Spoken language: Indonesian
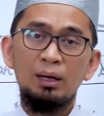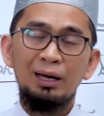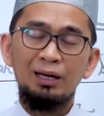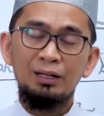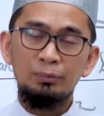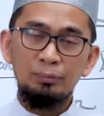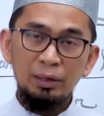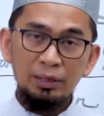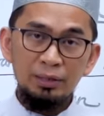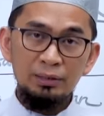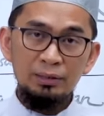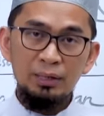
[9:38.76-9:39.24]

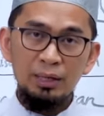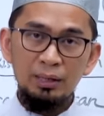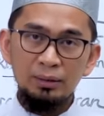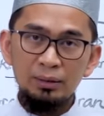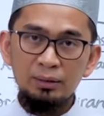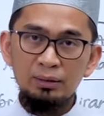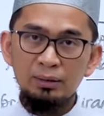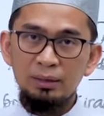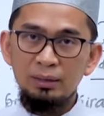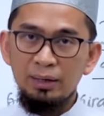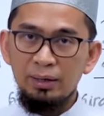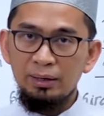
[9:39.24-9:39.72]
Al-Maidah
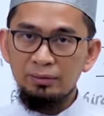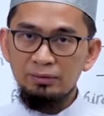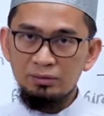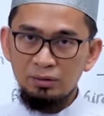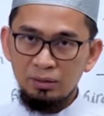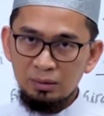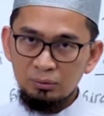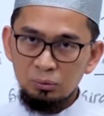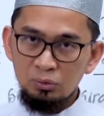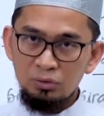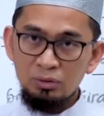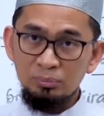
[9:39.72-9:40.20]
ya dari ayat
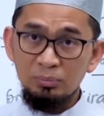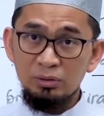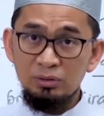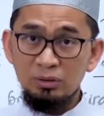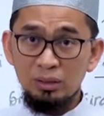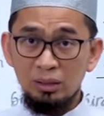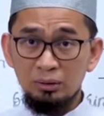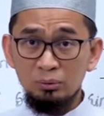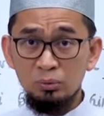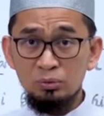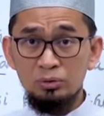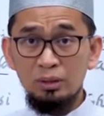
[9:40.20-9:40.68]
100 sampai
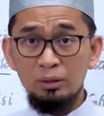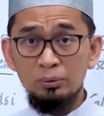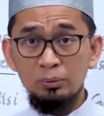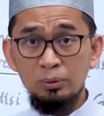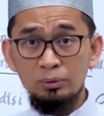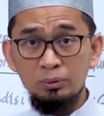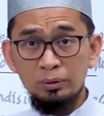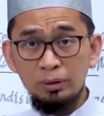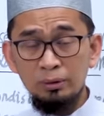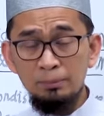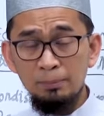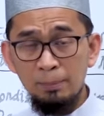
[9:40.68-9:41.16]

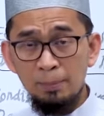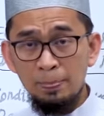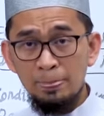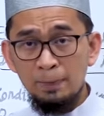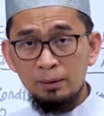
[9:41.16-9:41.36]
101 itu kan